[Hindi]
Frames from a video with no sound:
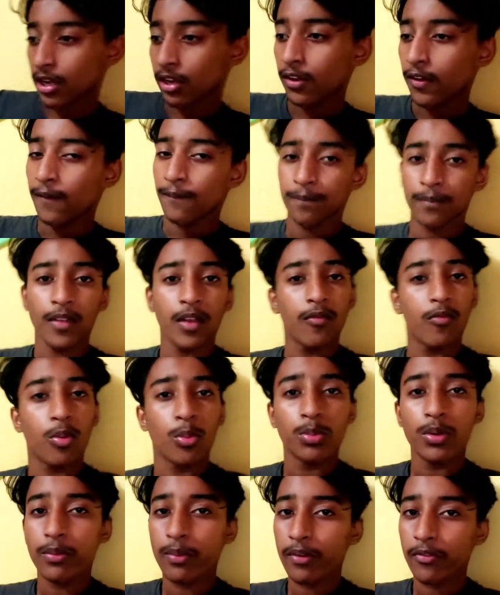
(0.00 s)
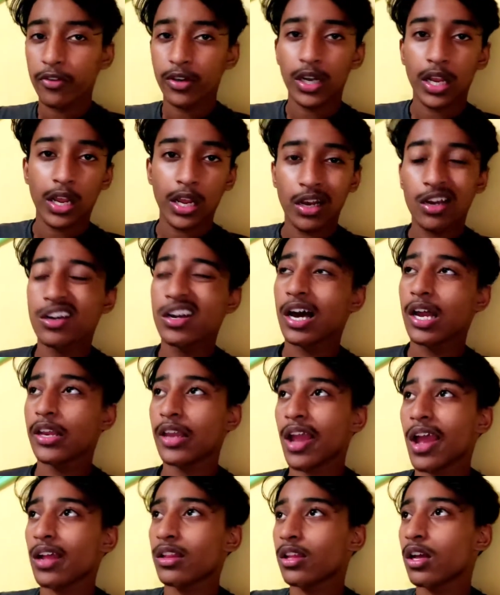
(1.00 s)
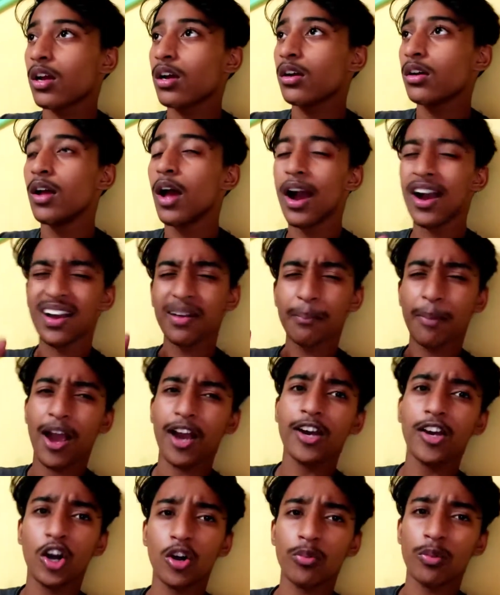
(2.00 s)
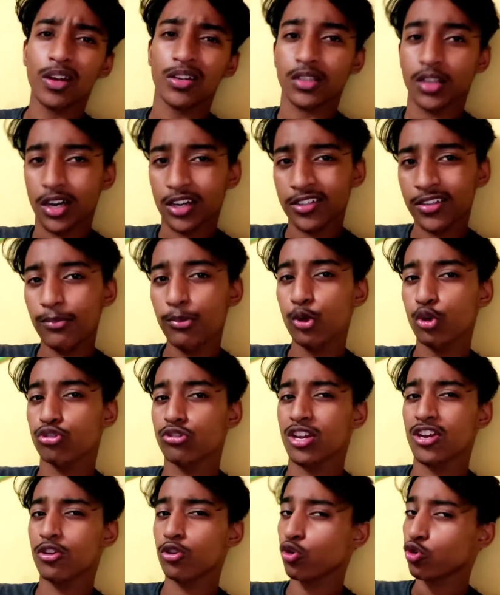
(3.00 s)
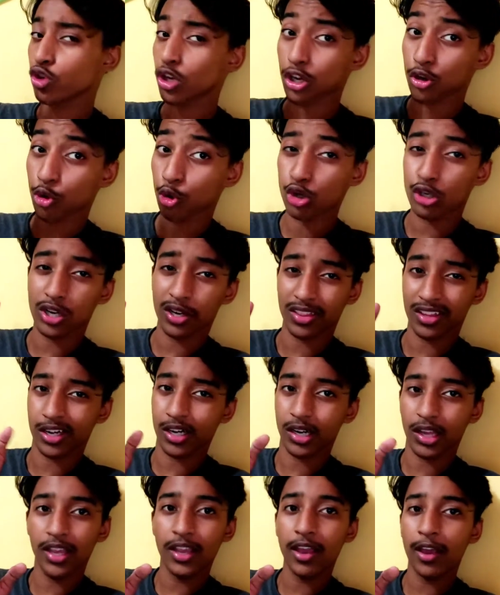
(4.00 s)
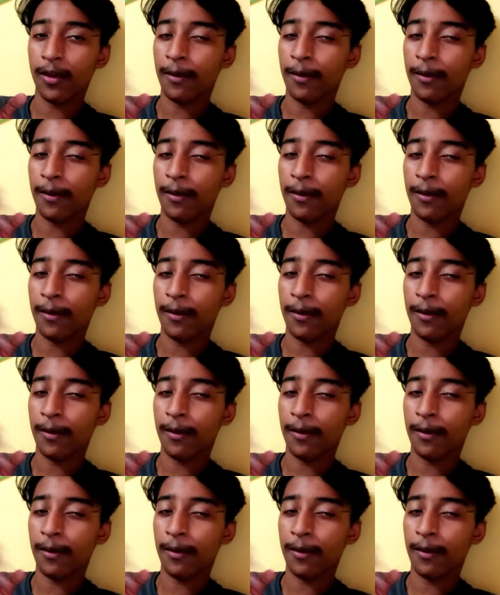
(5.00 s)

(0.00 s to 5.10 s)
है वो भी मैं फिटिंग के लिए डाल आया था अगर बैकग्राउंड में जरा से भी नजर तो उसे इग्नोर कर देना ठीक